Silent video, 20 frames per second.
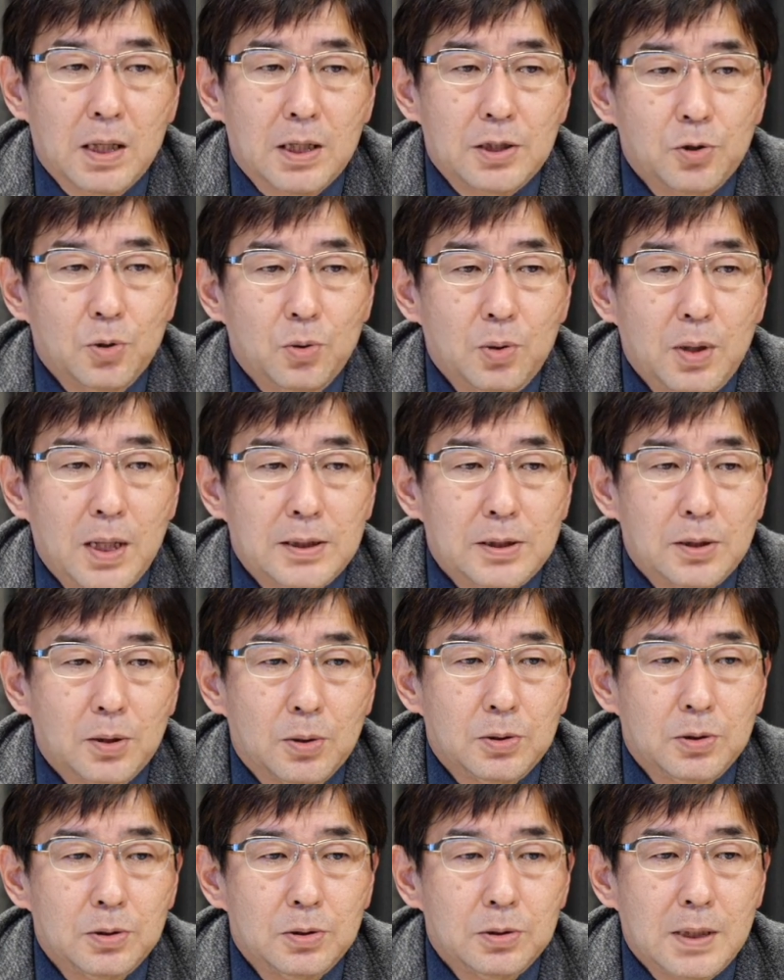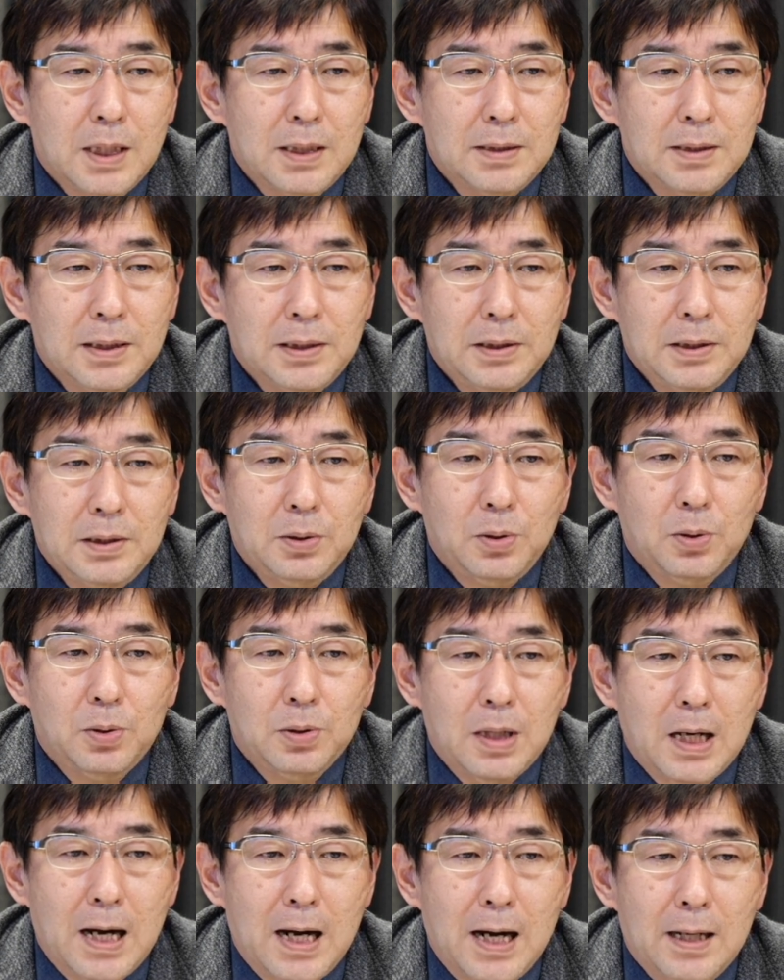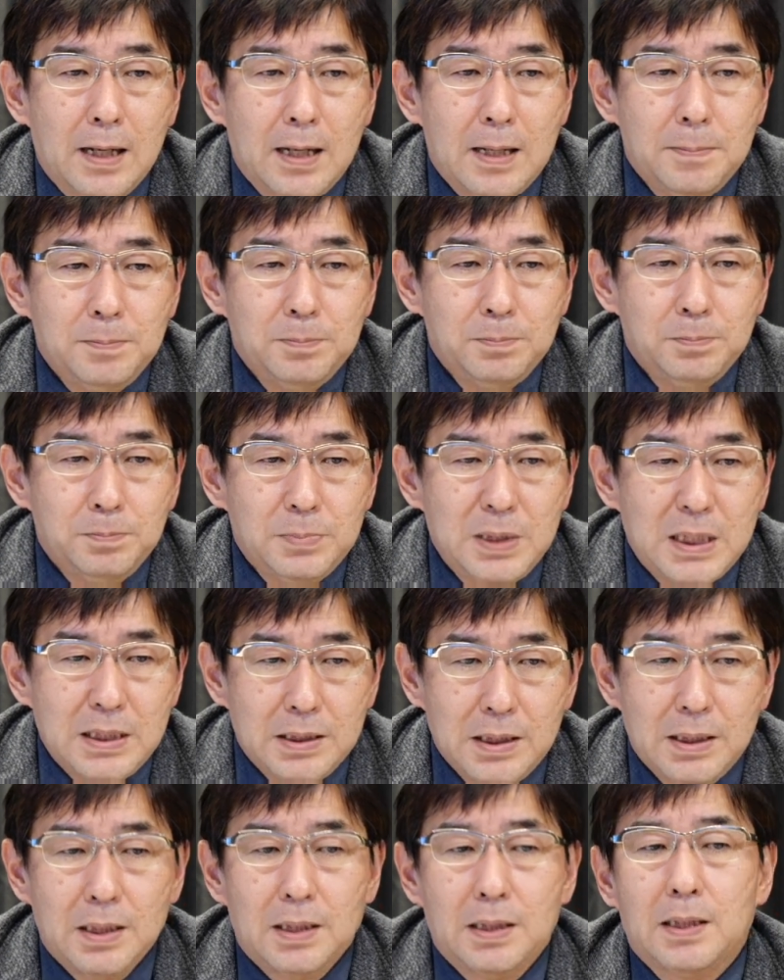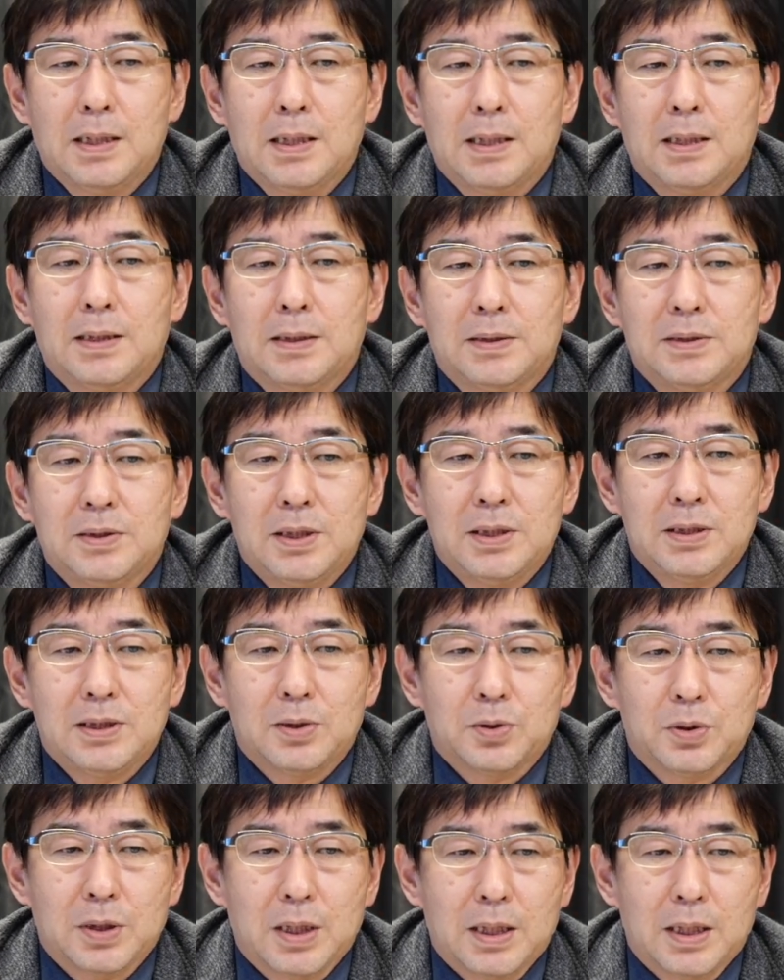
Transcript: 障害者を勇敢なヒーローやあれべき犠牲者として